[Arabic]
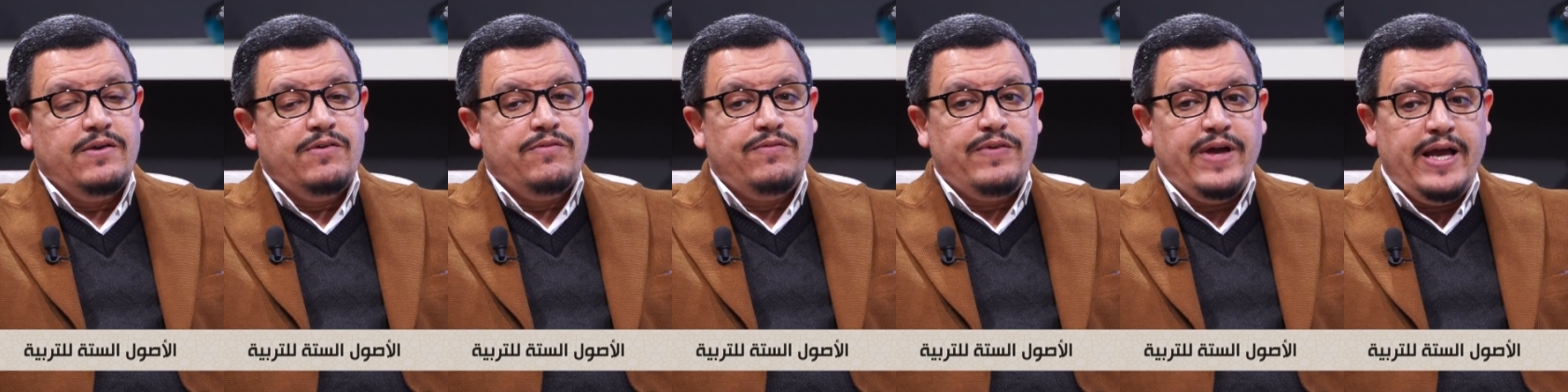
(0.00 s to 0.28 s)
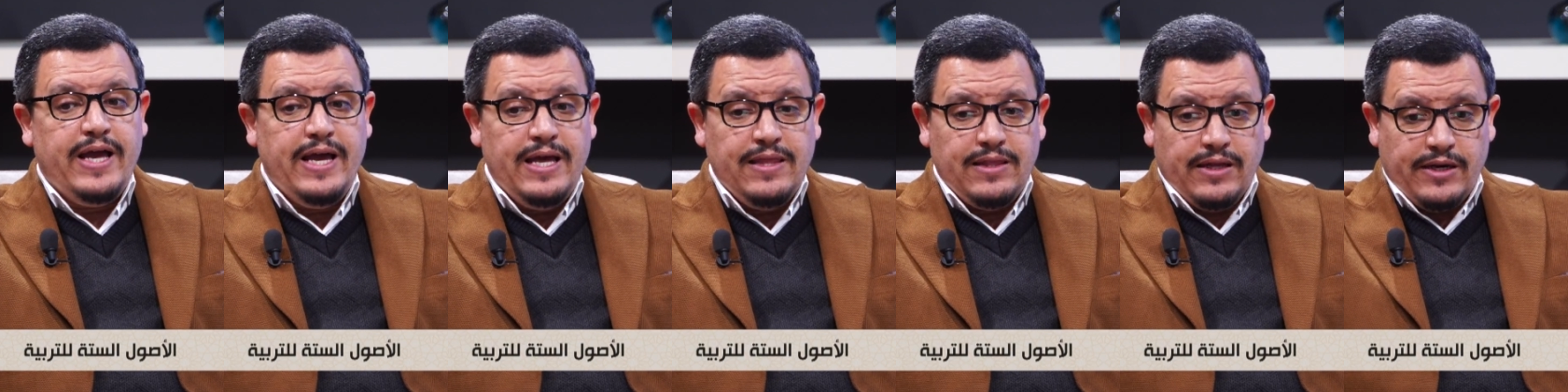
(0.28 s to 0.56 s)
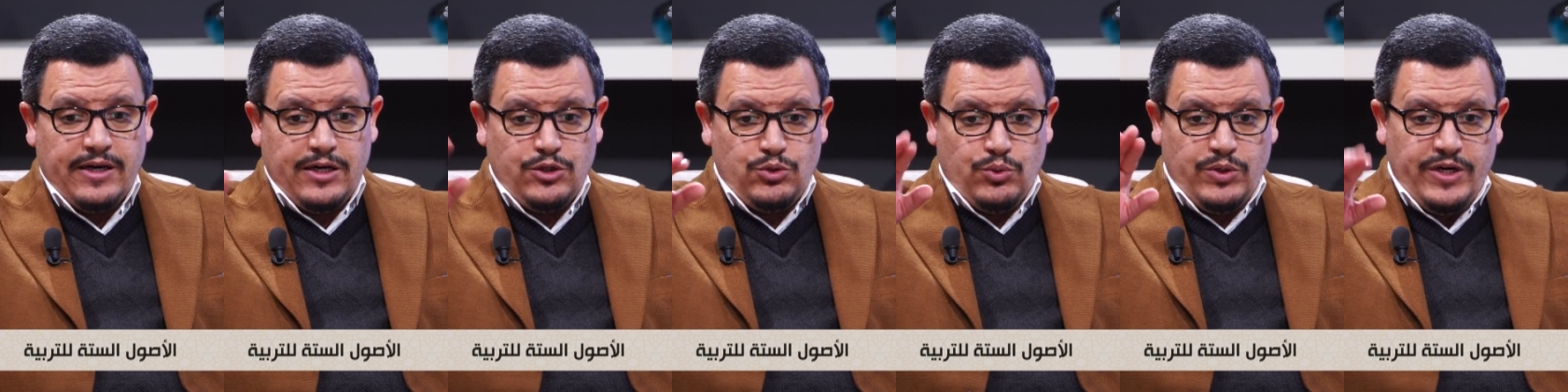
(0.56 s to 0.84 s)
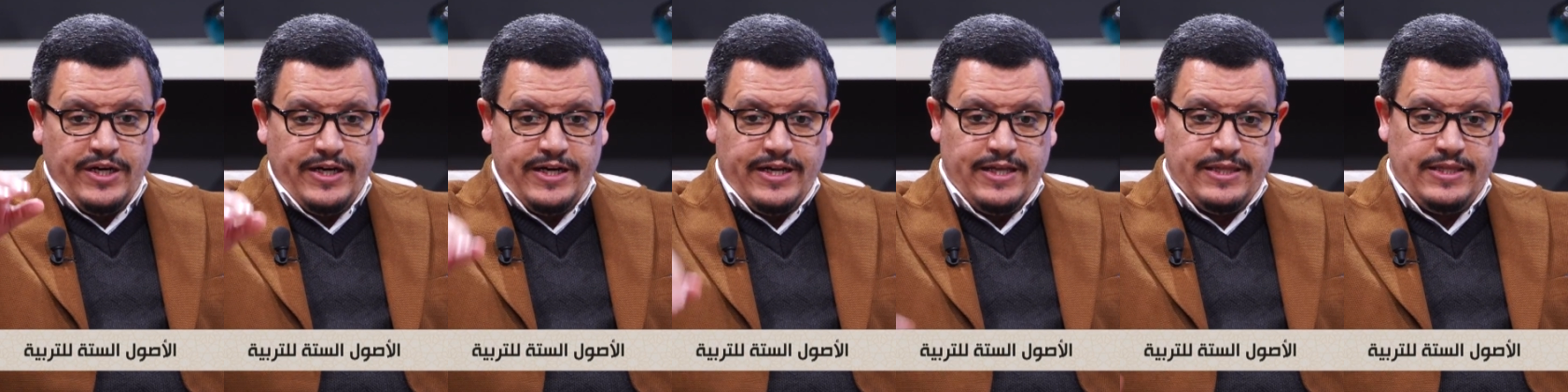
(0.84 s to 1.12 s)
فهذا الرجل
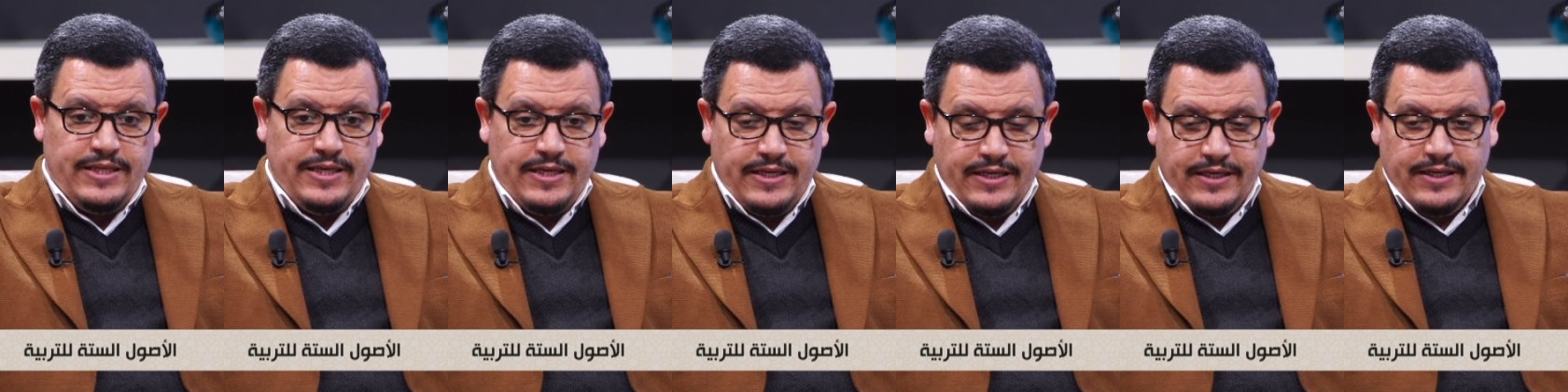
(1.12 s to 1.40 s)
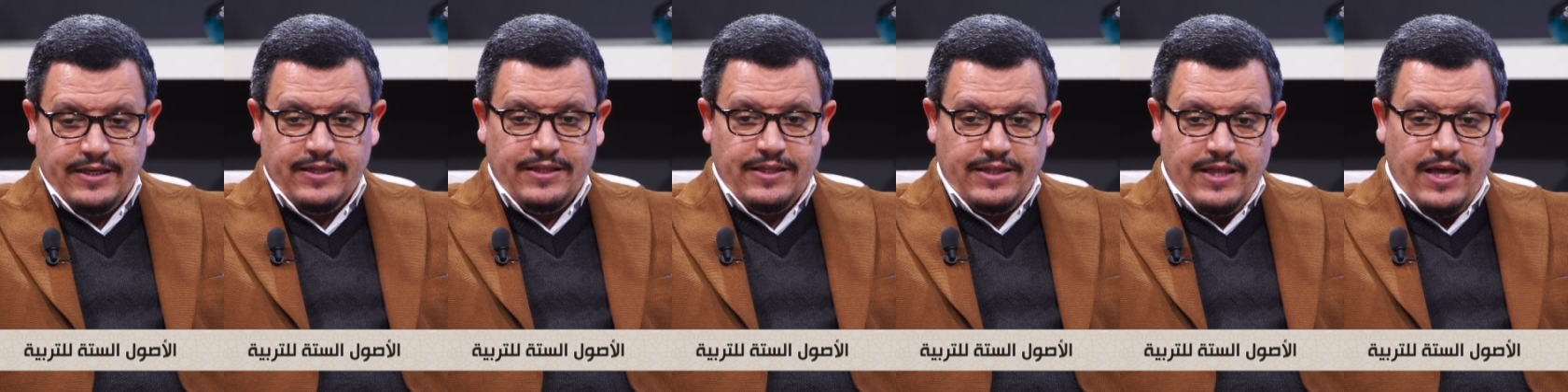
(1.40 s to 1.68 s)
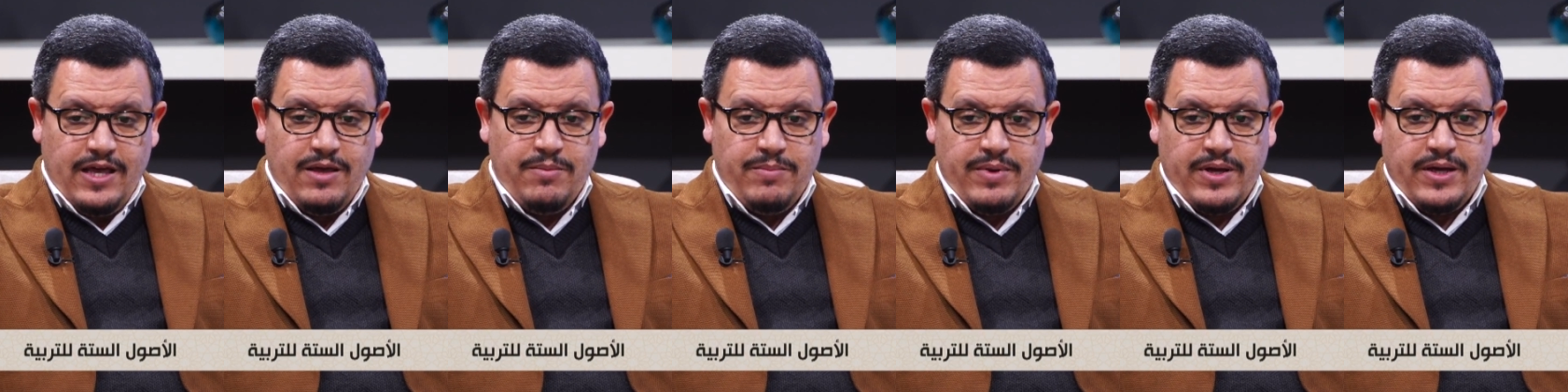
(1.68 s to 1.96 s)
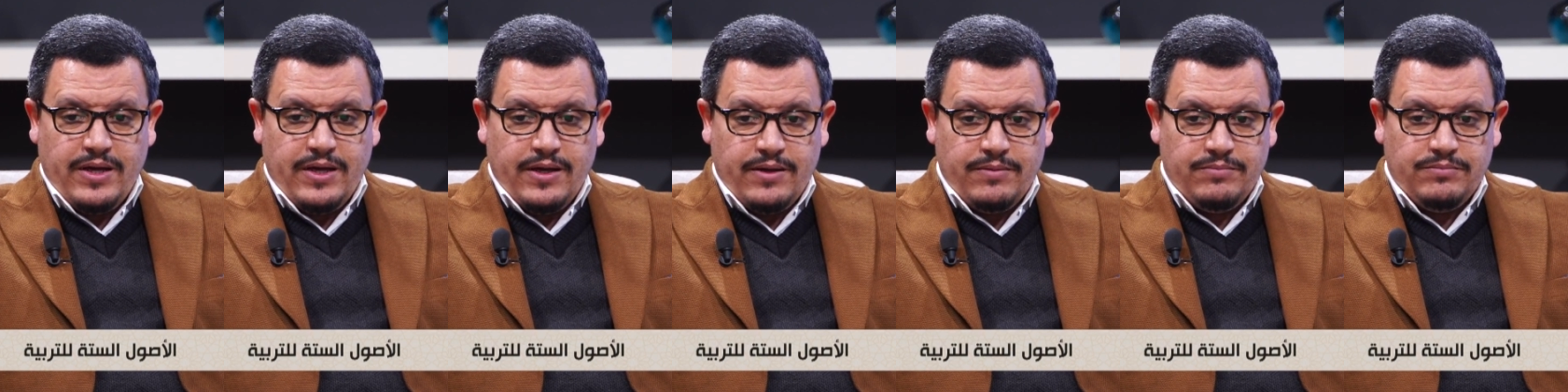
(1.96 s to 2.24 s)
الذي
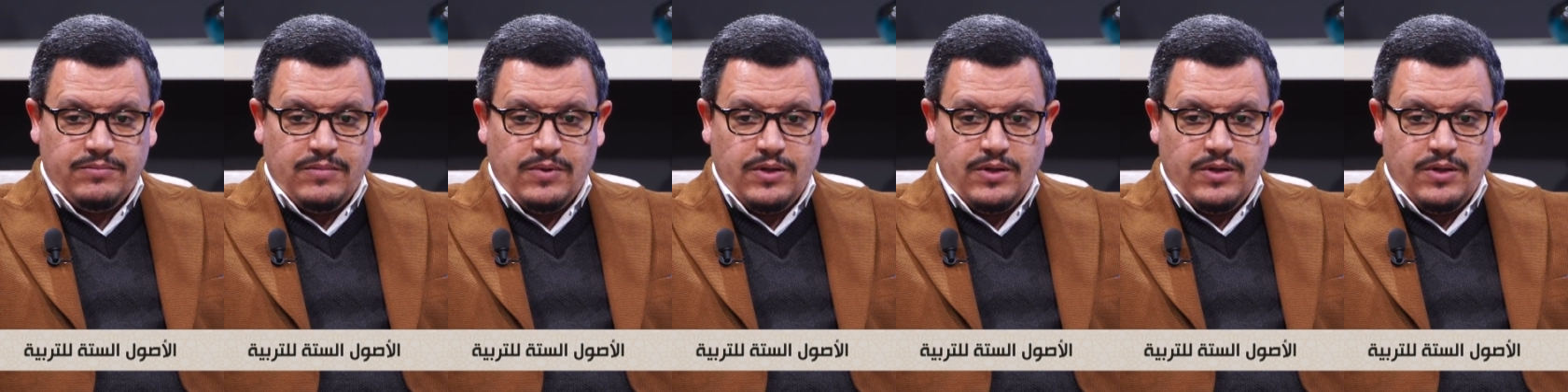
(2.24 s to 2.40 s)
ذهب